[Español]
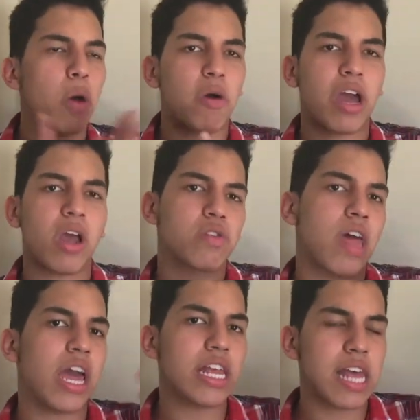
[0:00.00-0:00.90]
porque tú
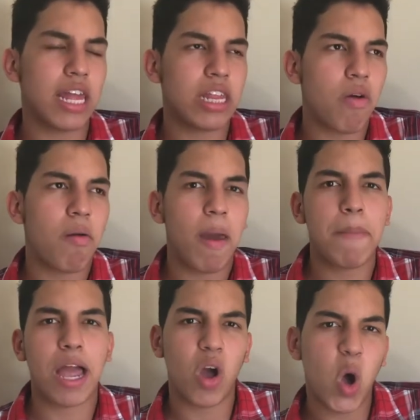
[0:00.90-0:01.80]
sabes que esa gente no habla
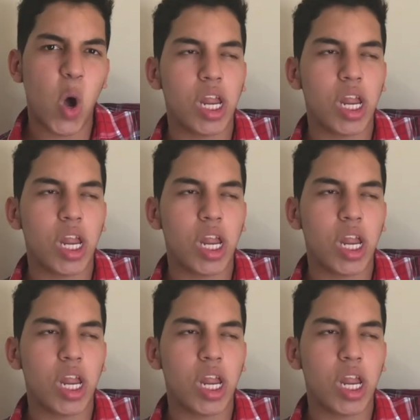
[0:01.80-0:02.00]
español